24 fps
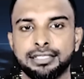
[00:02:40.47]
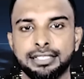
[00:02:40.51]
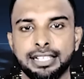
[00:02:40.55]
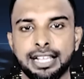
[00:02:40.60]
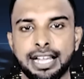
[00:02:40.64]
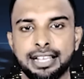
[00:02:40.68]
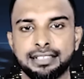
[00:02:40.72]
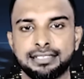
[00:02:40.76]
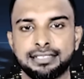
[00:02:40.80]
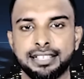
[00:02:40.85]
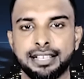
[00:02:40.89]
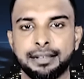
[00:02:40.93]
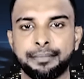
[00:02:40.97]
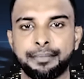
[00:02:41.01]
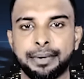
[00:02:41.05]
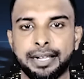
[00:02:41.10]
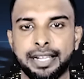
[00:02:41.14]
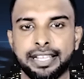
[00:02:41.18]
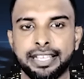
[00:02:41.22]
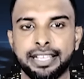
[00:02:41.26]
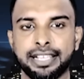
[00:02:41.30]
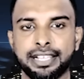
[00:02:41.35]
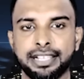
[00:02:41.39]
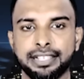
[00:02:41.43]
காசா
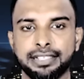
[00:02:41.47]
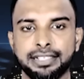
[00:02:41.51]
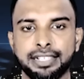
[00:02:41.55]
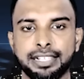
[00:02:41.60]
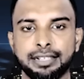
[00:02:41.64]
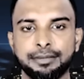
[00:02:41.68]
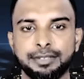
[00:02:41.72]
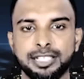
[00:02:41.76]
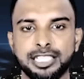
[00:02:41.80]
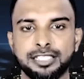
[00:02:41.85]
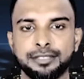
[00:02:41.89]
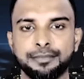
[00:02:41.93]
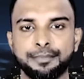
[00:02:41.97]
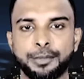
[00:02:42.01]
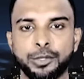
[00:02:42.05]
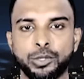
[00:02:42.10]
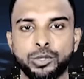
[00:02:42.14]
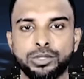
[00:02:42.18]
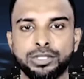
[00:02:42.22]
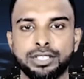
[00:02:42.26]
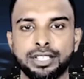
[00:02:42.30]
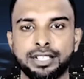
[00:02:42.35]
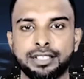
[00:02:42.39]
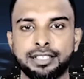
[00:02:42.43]
பழைய கைதிகள் மற்றும்
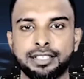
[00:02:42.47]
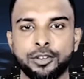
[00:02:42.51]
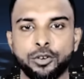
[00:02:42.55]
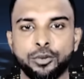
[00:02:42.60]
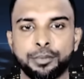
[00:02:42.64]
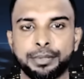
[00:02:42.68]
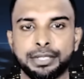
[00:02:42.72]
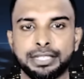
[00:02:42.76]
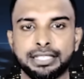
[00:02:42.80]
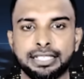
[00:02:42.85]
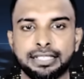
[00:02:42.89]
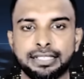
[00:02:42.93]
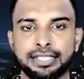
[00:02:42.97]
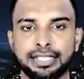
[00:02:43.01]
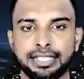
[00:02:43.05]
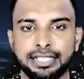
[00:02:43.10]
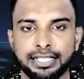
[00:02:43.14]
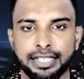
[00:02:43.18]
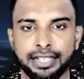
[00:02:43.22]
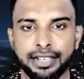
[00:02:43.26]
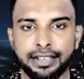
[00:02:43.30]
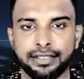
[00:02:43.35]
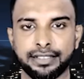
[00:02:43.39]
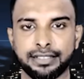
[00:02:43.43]
போர் நிறுத்த ஒப்பந்தத்தை
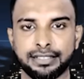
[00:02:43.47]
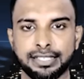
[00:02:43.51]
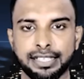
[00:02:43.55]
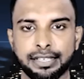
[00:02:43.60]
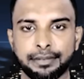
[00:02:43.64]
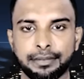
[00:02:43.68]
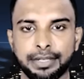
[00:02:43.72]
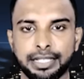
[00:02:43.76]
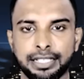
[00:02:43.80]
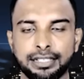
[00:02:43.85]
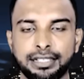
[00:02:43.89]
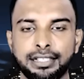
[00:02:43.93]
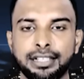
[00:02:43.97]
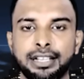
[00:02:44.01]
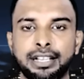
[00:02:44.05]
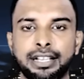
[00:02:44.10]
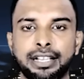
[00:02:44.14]
இறுதி செய்வது